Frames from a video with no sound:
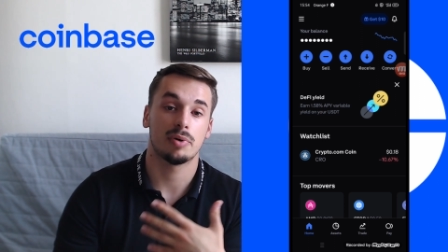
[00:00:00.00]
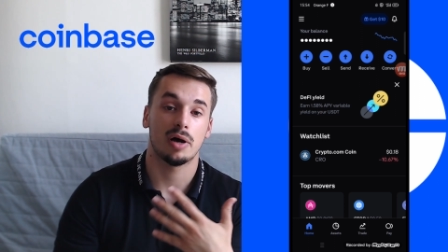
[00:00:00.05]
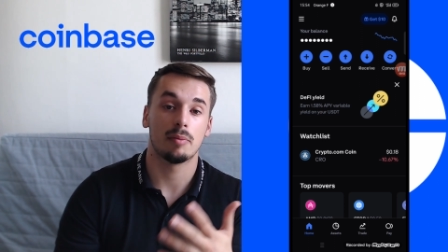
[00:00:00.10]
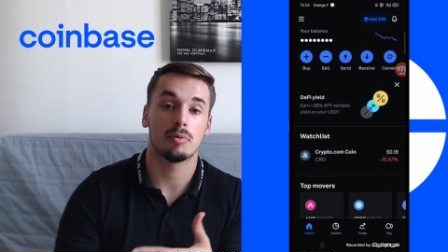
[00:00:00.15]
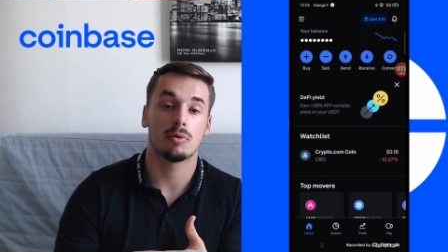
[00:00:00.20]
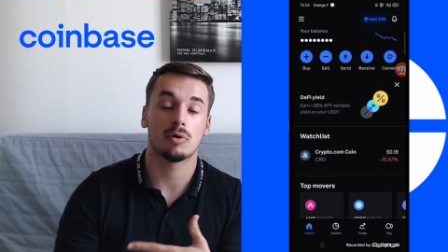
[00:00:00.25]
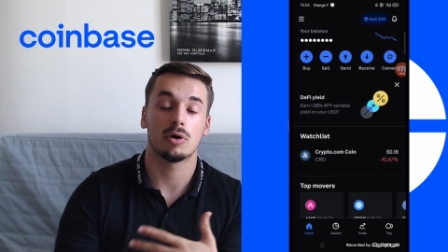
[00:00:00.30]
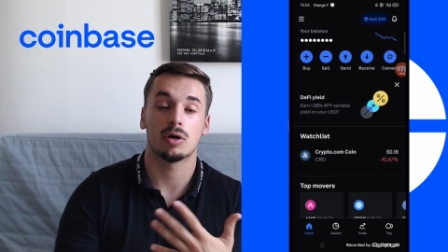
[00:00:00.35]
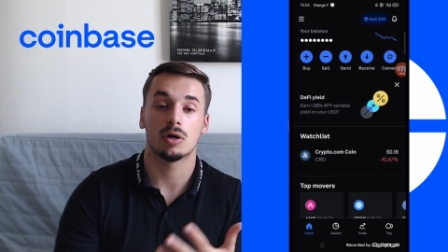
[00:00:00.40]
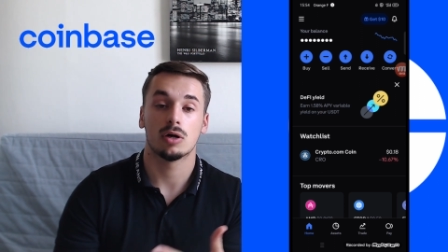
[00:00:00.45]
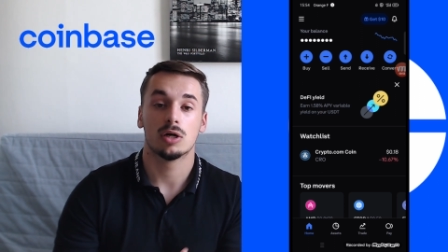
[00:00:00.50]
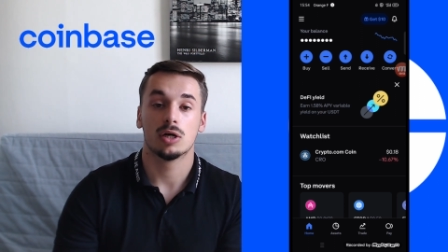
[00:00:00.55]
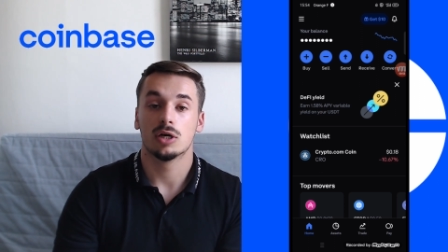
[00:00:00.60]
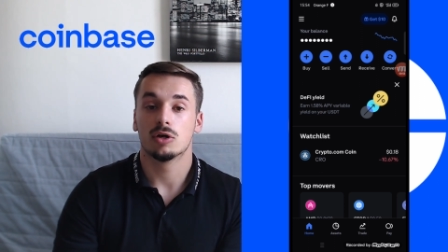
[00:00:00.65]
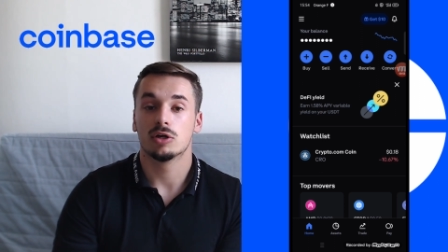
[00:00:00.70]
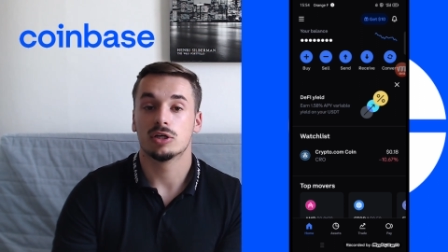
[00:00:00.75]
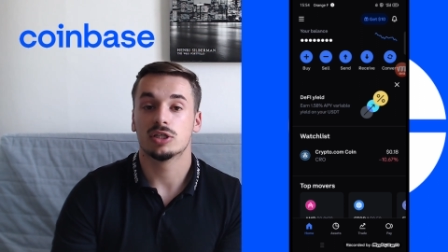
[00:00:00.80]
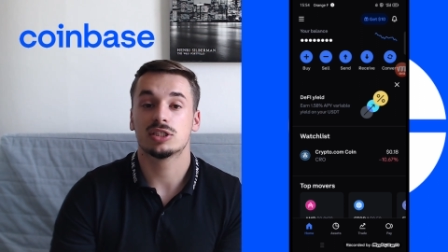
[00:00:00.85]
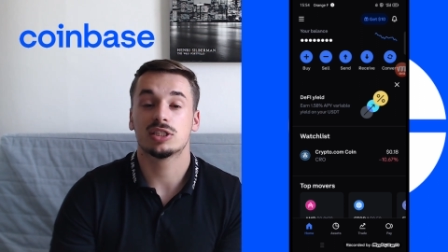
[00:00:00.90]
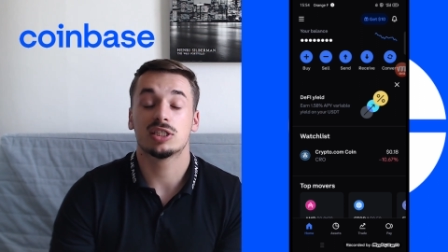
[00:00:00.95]
rapport à
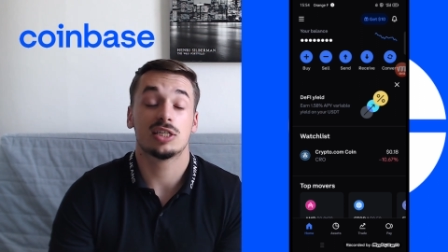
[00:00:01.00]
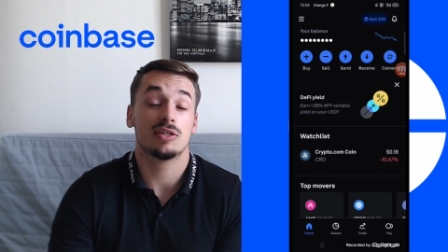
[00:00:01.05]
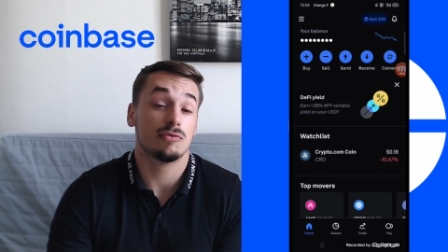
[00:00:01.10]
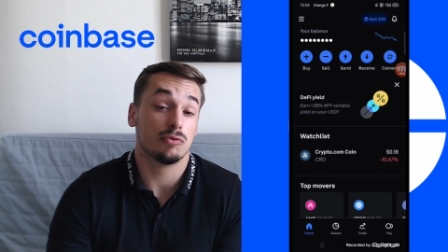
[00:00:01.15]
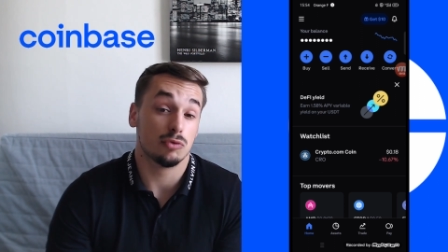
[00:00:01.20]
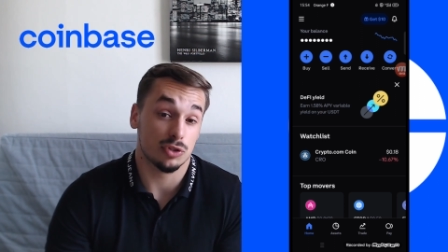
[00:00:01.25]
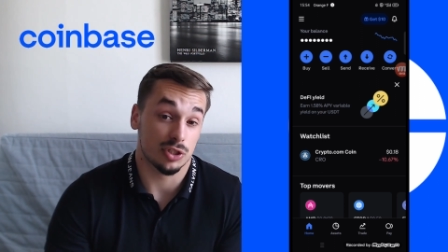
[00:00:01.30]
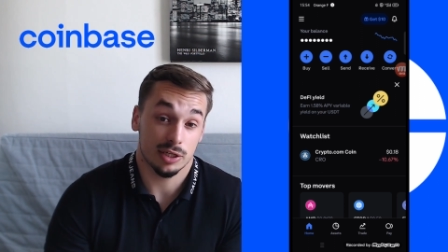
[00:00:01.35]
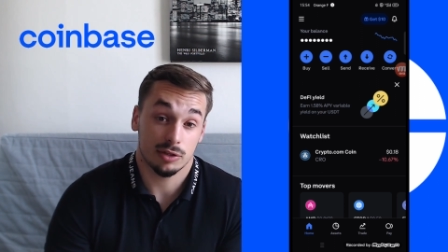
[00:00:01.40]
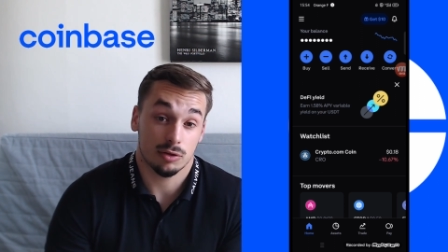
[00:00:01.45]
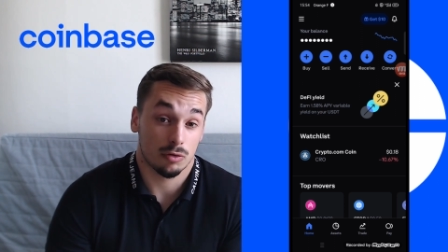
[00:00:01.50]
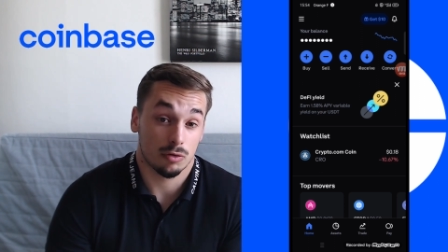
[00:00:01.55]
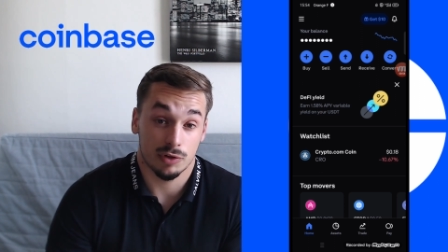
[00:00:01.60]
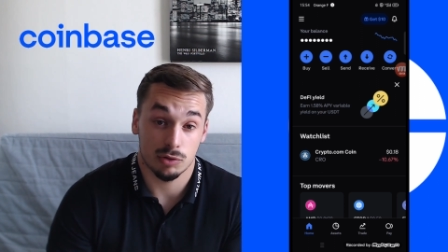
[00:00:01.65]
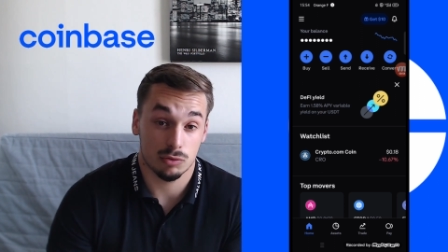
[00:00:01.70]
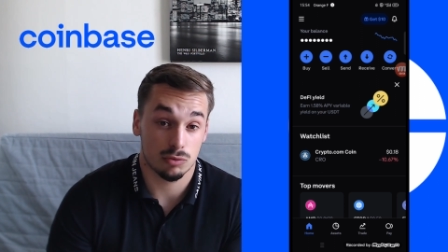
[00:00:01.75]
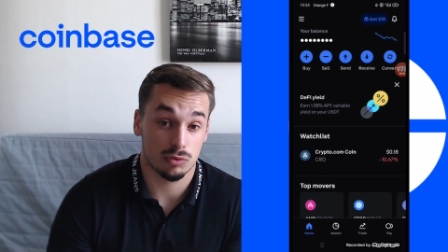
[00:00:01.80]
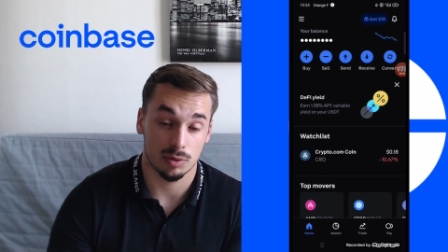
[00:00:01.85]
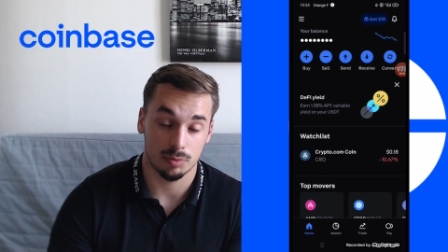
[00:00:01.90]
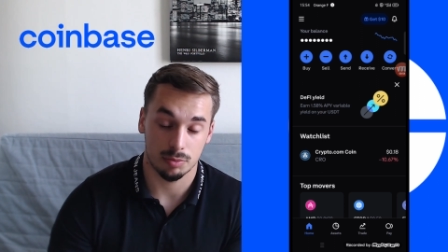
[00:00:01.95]
ce qui vous êtes en fait
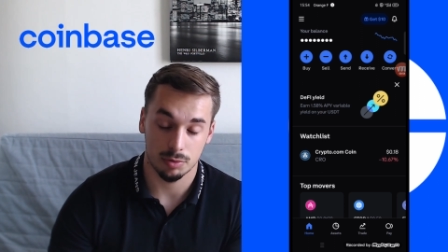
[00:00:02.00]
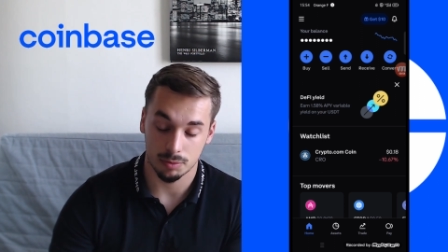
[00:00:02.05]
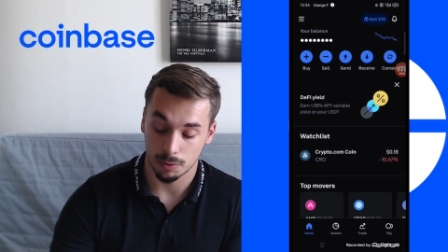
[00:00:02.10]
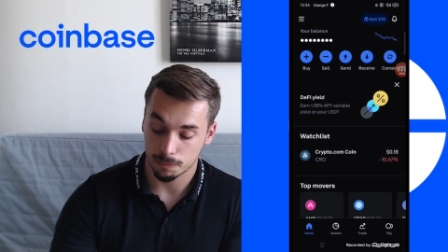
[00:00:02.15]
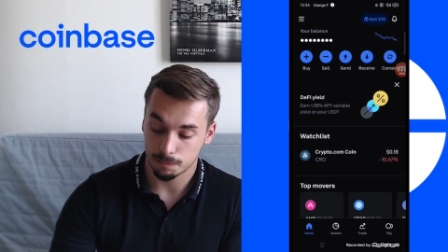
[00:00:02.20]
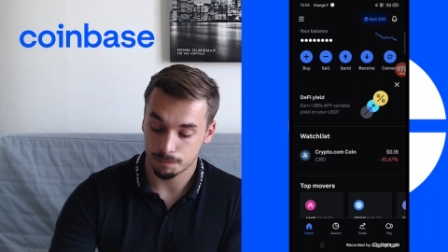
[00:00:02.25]
tout simplement.